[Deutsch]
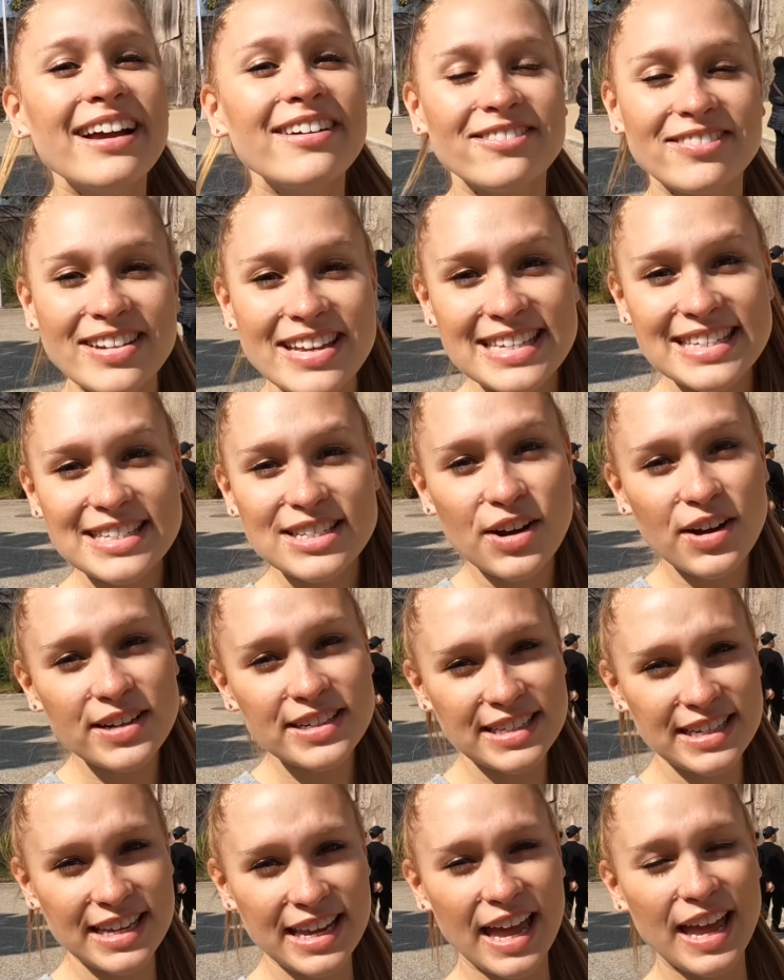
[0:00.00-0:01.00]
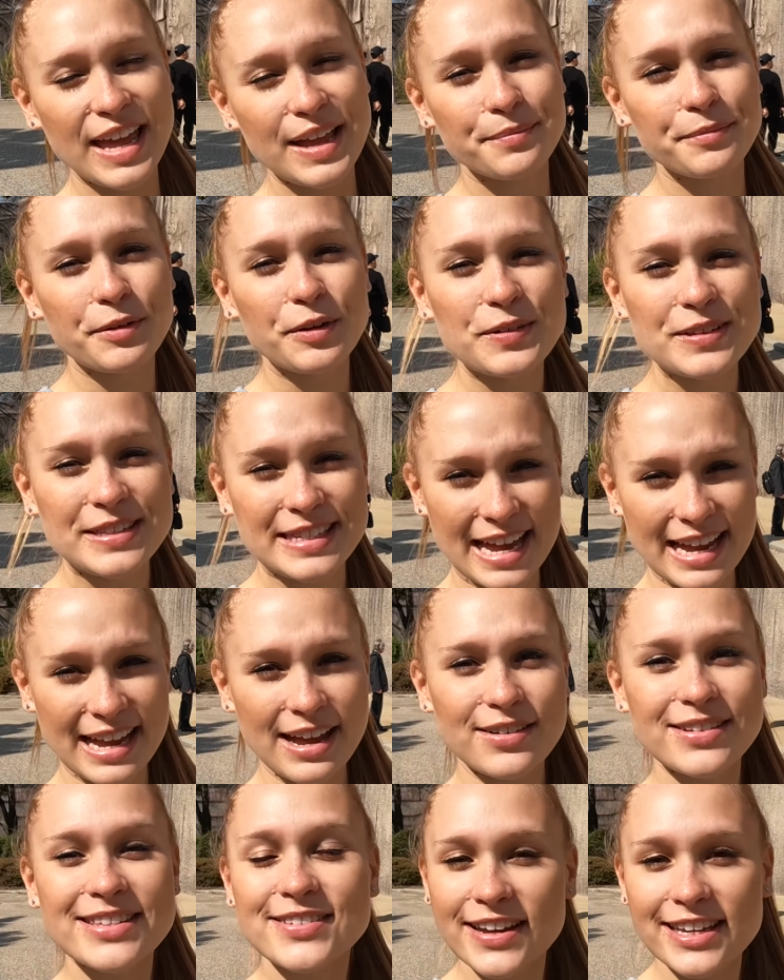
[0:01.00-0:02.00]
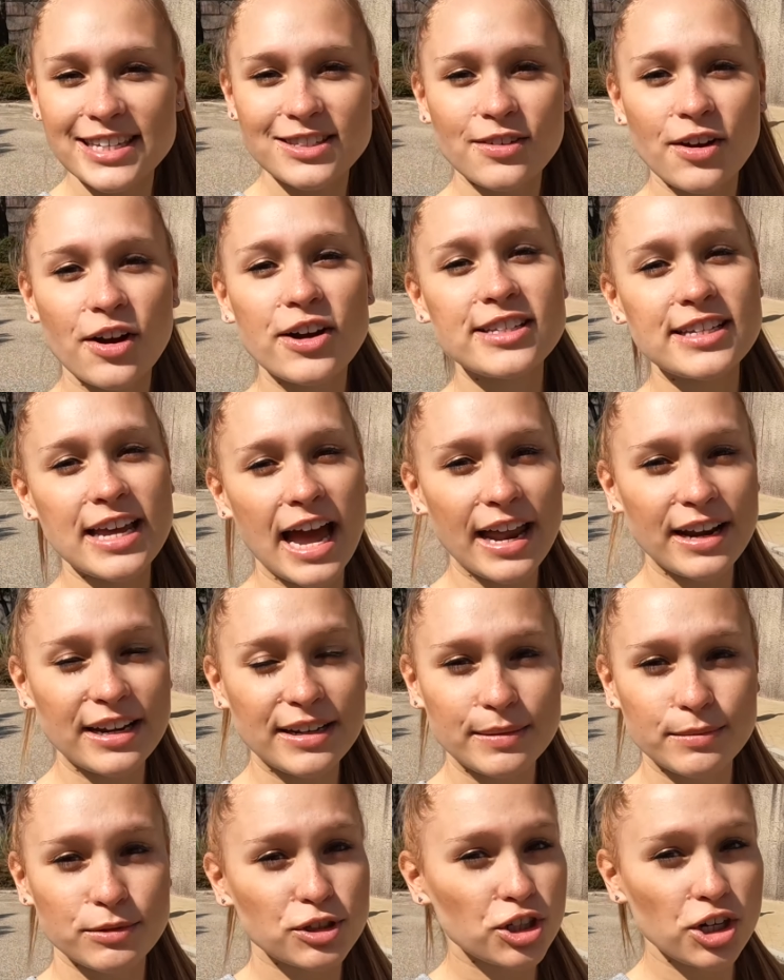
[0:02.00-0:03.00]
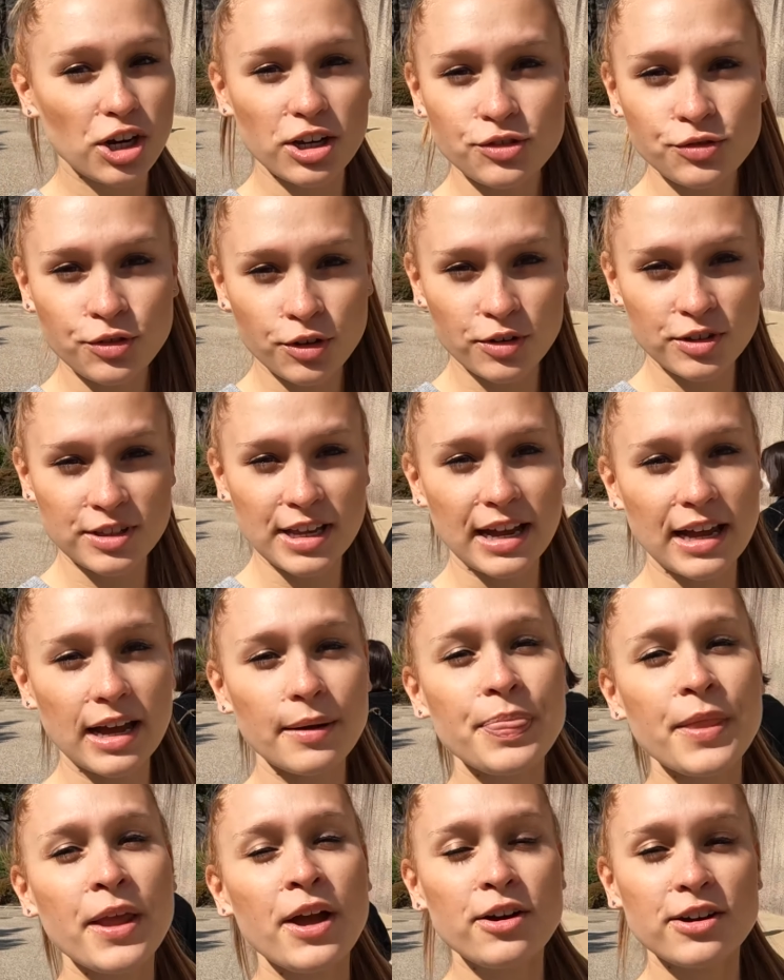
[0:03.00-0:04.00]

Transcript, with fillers: Wir sind heute hier in Osaka und zwar sind wir heute an dem Schloss von Osaka.